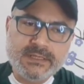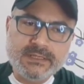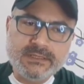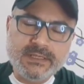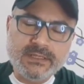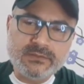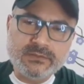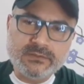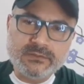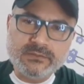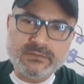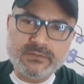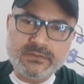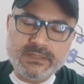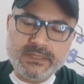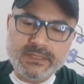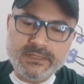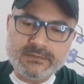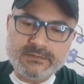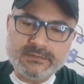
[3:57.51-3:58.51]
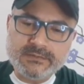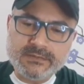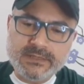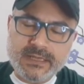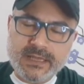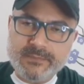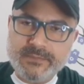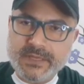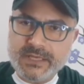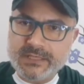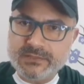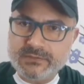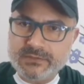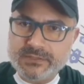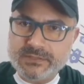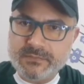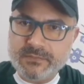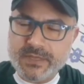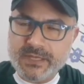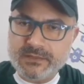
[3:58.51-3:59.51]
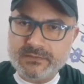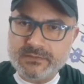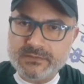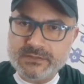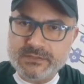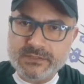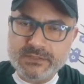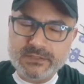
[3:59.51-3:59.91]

nem todo goleiro é pegador de pênalti e